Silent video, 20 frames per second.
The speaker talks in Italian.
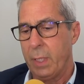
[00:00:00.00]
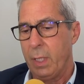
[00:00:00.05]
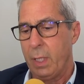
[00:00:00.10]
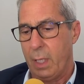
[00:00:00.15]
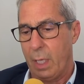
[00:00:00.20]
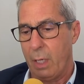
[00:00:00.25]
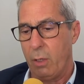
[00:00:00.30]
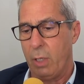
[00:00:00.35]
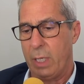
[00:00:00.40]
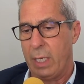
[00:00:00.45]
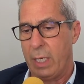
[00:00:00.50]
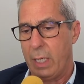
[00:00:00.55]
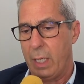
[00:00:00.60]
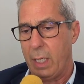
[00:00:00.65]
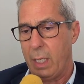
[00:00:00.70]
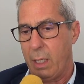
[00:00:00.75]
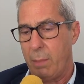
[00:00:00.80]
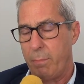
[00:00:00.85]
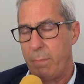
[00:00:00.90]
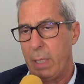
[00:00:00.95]
E
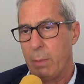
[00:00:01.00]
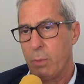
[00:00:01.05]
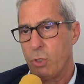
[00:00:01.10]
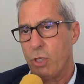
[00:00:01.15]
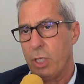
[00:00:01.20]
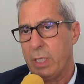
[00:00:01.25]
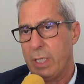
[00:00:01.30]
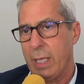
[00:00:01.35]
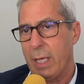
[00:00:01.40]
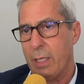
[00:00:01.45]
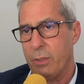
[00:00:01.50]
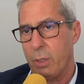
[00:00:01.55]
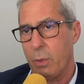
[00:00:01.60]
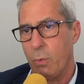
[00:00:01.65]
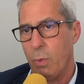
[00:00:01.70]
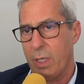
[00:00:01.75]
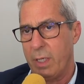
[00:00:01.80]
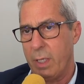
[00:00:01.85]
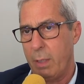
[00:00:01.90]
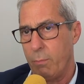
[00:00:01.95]
allora abbiamo cercato in
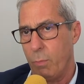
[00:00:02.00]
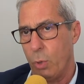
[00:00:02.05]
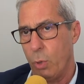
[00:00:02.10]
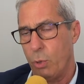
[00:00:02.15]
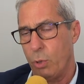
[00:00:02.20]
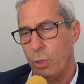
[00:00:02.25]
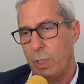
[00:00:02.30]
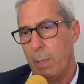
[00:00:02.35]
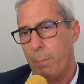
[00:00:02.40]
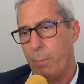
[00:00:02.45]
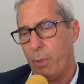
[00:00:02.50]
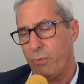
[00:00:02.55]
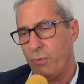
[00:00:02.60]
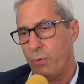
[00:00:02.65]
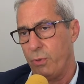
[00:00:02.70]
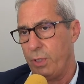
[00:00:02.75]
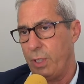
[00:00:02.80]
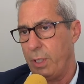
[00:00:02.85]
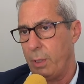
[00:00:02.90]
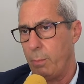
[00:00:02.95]
qualche modo di
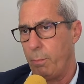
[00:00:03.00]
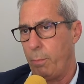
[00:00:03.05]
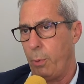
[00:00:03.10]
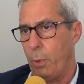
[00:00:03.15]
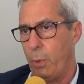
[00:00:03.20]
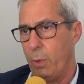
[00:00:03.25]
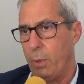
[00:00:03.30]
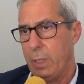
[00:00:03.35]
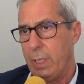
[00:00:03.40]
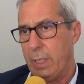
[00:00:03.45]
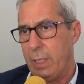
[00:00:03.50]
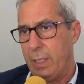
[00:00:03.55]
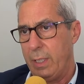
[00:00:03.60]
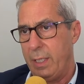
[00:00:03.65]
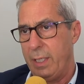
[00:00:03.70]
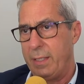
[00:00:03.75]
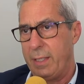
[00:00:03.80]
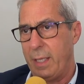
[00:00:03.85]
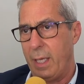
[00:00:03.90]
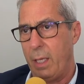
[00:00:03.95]
approfondire un po'
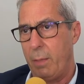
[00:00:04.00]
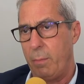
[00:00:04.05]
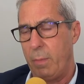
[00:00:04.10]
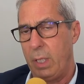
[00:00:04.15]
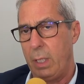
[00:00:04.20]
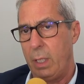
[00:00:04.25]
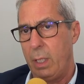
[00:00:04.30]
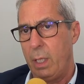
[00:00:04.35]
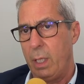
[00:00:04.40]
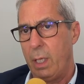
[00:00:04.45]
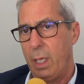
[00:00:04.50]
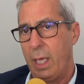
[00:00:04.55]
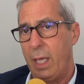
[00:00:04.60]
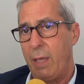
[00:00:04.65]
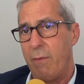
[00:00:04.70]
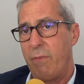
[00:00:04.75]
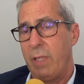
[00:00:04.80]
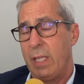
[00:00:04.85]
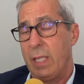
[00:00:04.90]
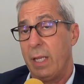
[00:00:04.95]
i temi
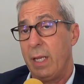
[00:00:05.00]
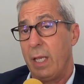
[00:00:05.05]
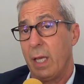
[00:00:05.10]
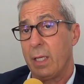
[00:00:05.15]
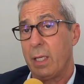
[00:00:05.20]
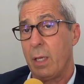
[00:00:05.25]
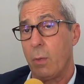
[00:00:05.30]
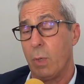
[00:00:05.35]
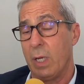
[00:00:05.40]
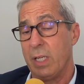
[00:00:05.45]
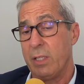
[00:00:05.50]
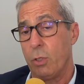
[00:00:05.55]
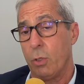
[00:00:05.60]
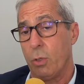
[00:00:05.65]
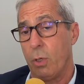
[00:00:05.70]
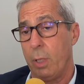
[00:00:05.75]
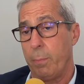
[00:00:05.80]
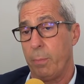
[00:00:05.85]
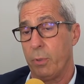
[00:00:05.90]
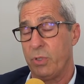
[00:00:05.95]
e vedere anche quali
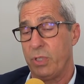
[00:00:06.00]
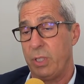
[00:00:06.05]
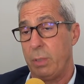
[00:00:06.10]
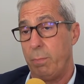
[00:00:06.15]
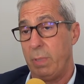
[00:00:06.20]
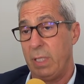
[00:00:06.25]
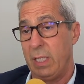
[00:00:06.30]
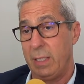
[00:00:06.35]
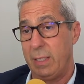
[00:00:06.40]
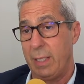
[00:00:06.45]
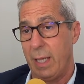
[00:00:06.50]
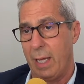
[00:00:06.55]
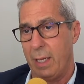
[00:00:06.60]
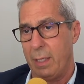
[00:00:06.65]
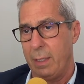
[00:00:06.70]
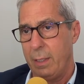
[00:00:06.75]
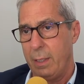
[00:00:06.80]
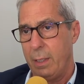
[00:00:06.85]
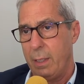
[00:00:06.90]
sono le possibilità